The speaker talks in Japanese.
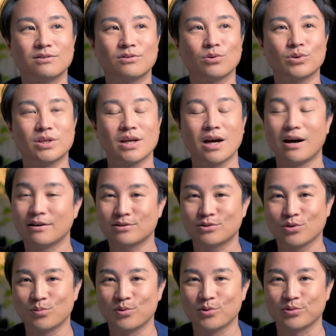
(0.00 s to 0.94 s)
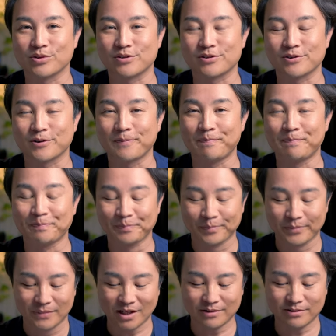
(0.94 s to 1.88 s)
時あると思うんですよ。
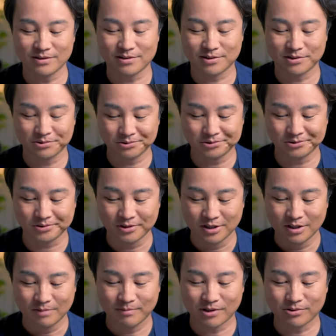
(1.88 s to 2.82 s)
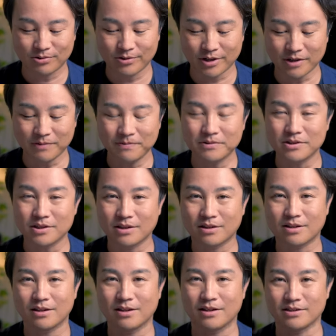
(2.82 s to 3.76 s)
なんですけど、まあ、この エフいっ
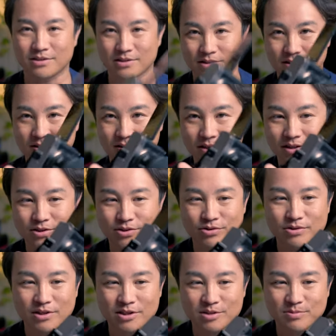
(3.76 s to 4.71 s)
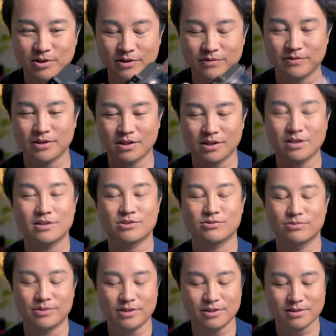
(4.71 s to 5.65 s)
てんはち ですね、 じゅうはちミリ の エフいってんは
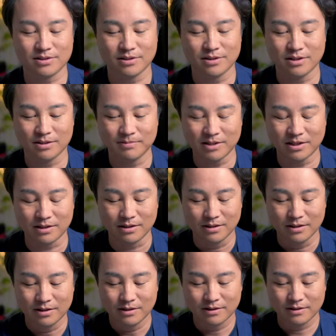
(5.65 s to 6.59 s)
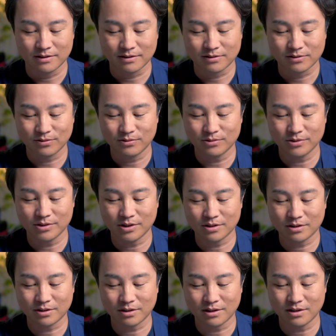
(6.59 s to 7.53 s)
ち のレンズがあれば、えー、そういっ
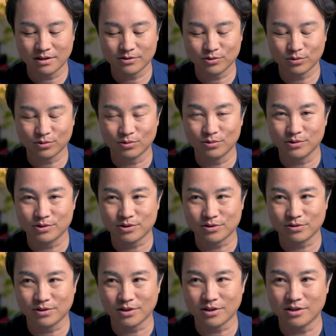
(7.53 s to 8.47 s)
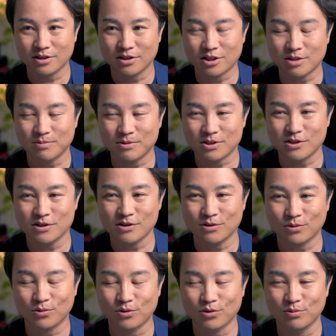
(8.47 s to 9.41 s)
たちょっと露出的に厳し
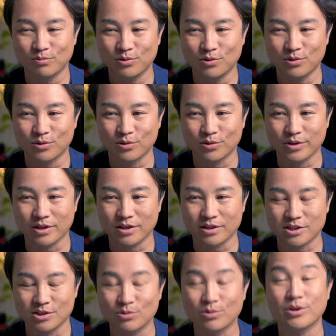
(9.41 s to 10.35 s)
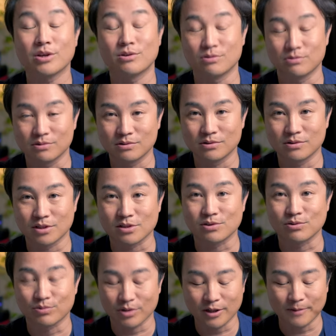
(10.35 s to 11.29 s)
いところも、えー、しのげるんで
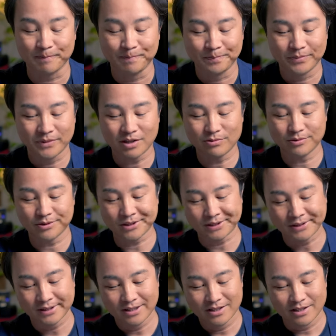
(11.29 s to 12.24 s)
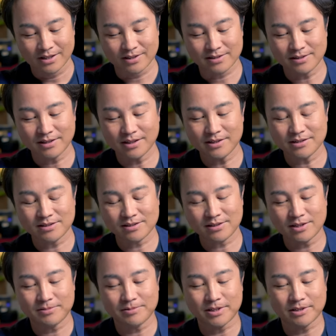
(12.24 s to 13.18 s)
すよね。なのでエスナイン
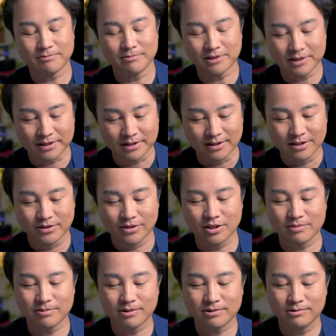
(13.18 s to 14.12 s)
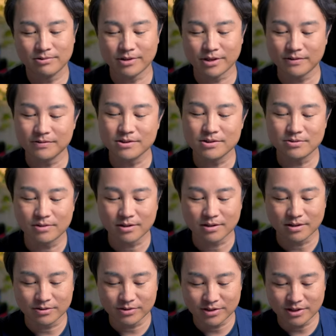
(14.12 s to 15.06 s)
使う場合はなるべくこう F 値の
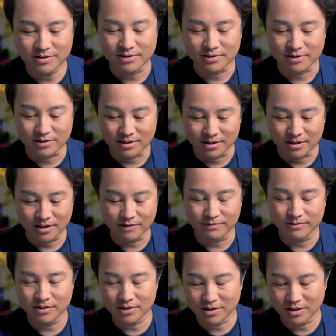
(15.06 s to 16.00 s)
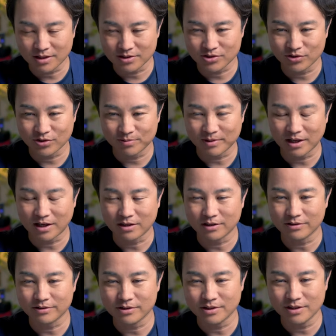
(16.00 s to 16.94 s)
明るいレンズですね、 エフにてんはち よりも
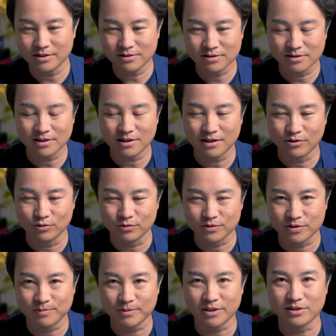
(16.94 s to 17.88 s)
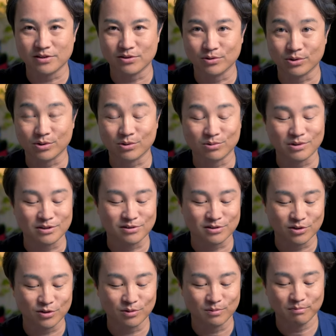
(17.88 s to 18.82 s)
明るいレンズがおすすめですよということなんで
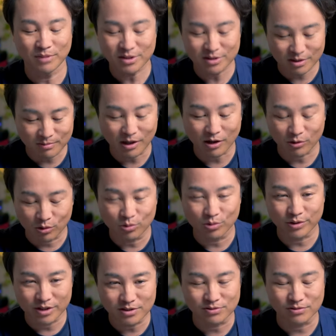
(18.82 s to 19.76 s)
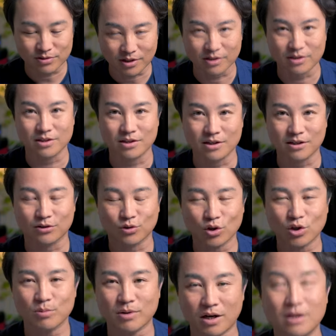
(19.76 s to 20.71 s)
すけど、まさにまあこのレンズを先に買っ
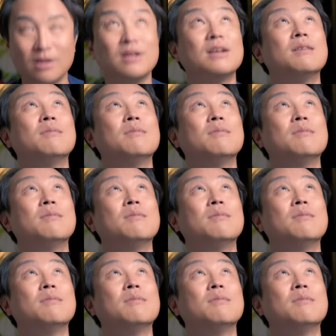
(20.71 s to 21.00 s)
とけば